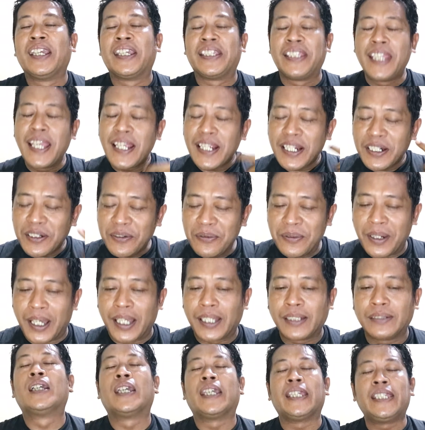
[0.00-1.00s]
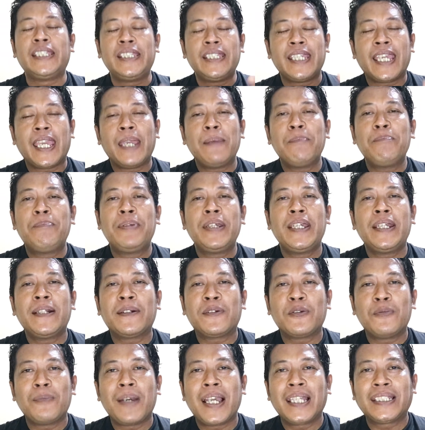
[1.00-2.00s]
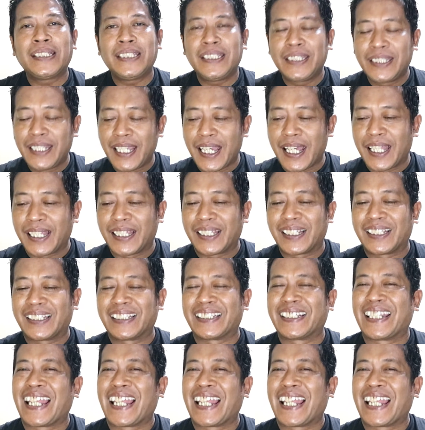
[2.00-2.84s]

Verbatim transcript: Yang kedua, imp rumah tinggal.